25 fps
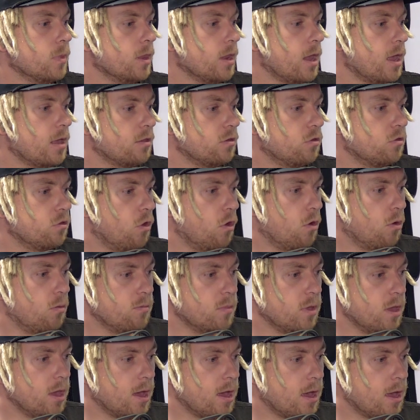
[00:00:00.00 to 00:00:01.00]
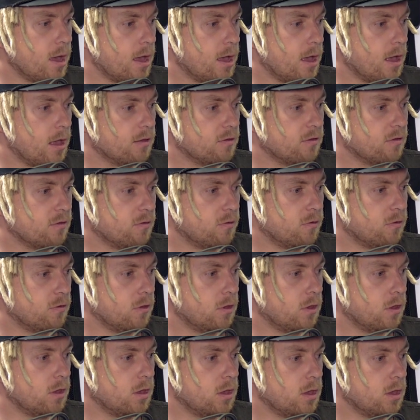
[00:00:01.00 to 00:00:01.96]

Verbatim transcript: natomiast e,